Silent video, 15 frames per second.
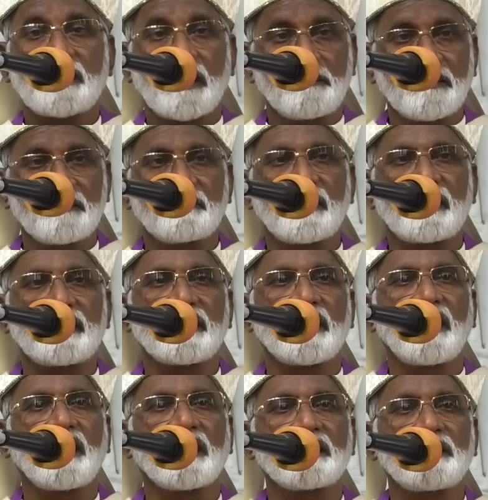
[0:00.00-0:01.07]
தபம்
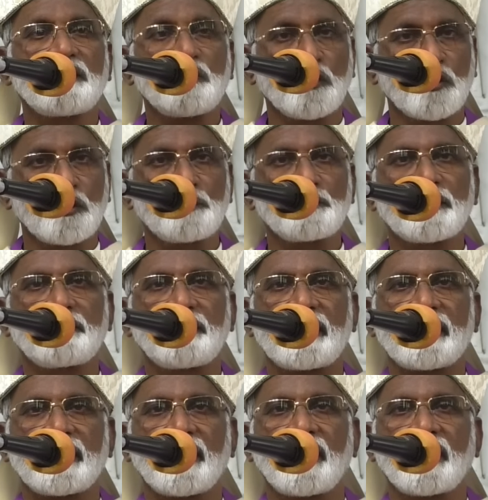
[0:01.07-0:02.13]
வழியாக நோன்பு
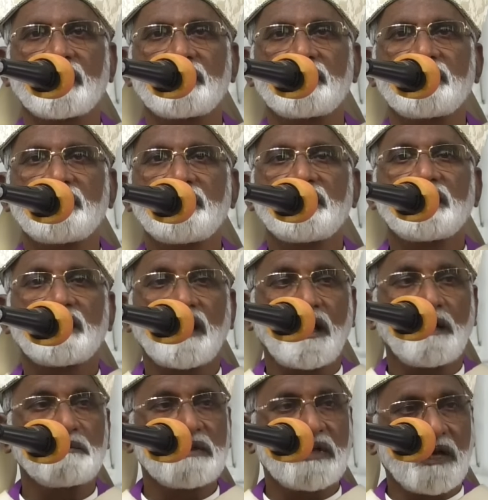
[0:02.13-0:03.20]
வழியாக
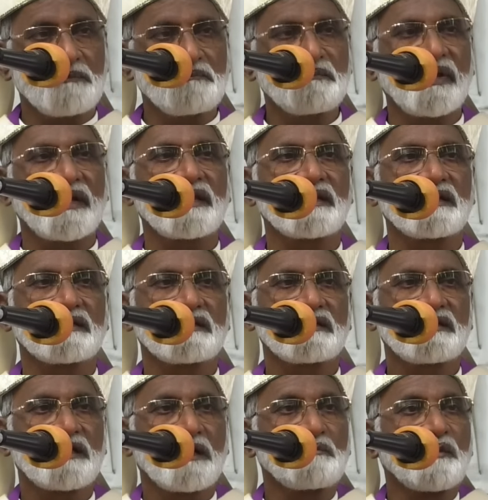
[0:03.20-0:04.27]
நாம் நம்மை
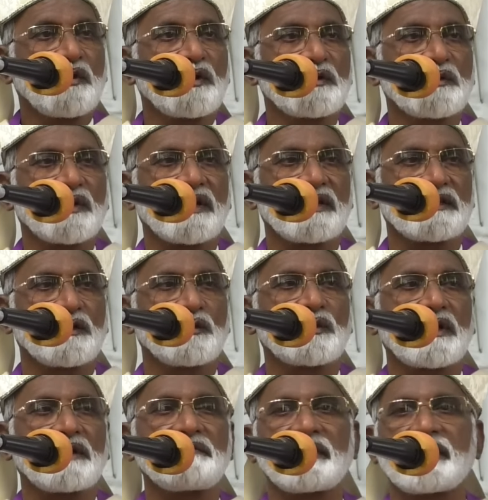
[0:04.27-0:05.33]
நம்மோடுள்ள அந்த
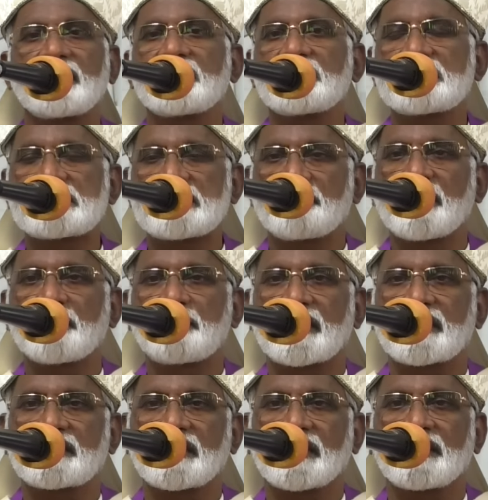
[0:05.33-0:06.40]
உறவை
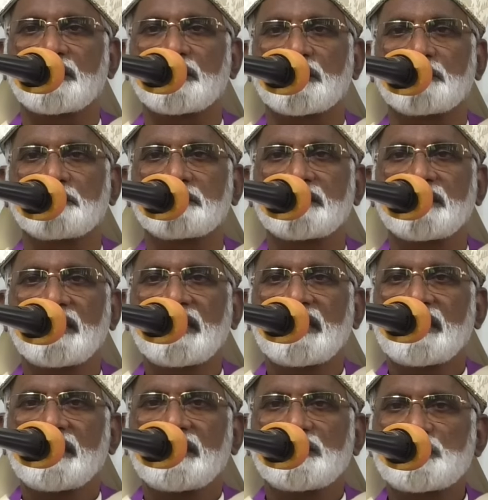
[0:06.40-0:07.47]
செம்மைப்படுத்துகின்றோம்
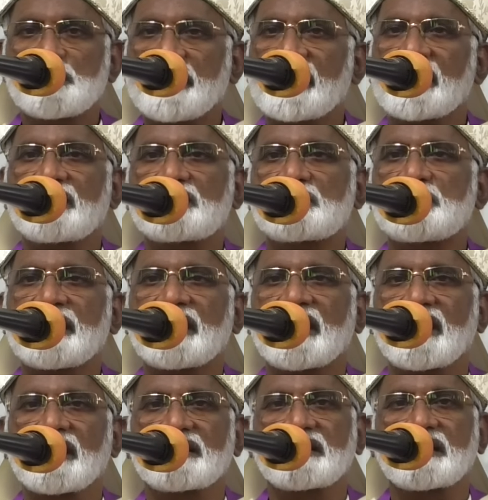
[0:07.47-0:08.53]
சுயன்
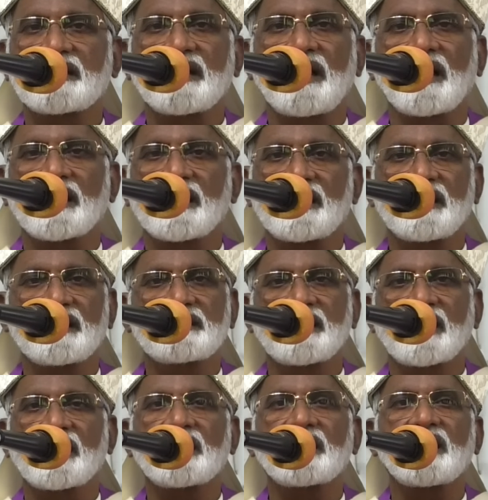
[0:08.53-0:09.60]
சுயநலத்திற்காக அல்ல
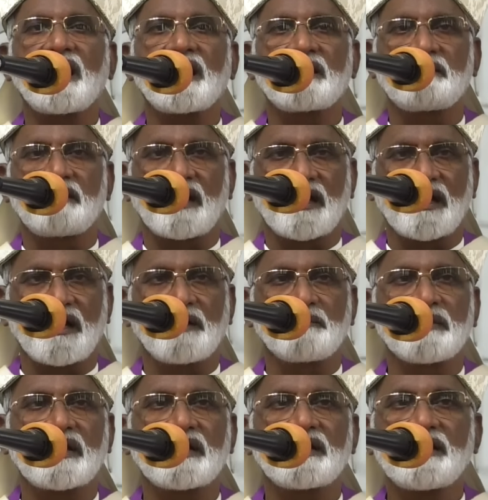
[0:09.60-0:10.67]
தனக்காக
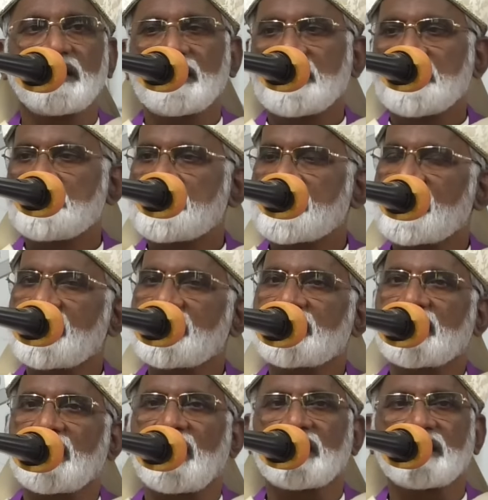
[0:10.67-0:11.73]
வாழாமல்
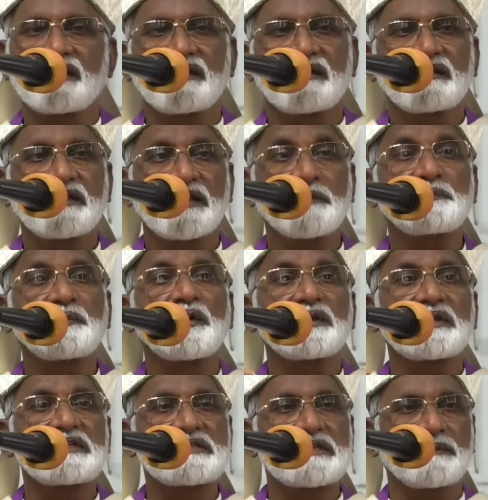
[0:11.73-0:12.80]
பிறருக்காக
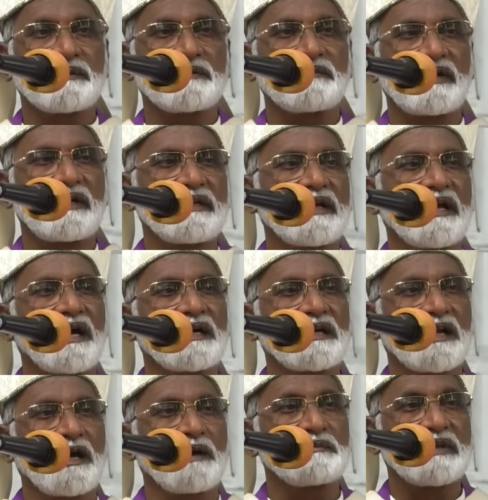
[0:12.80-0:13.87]
எப்போது ஜெபம்
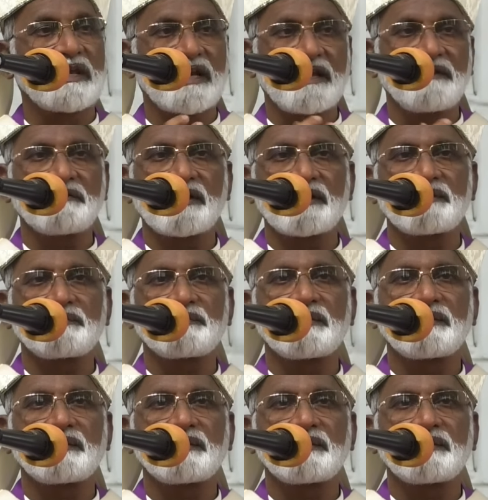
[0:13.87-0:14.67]
வழியாக நாம் இறைவன்